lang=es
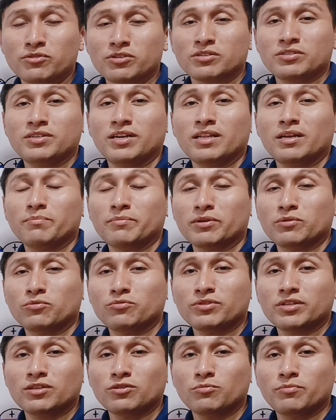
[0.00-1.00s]
hacia la
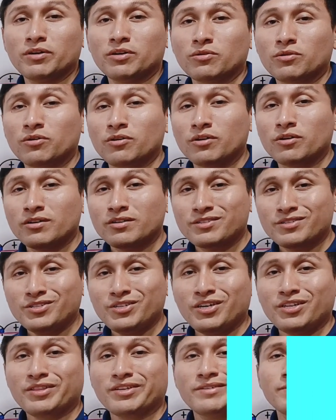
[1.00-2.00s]
pregunta número
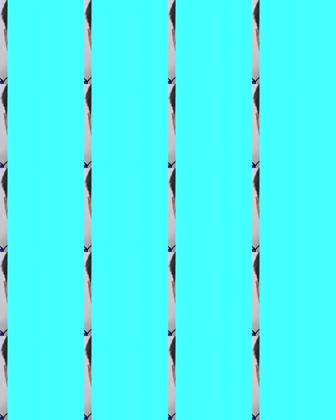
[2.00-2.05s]
7.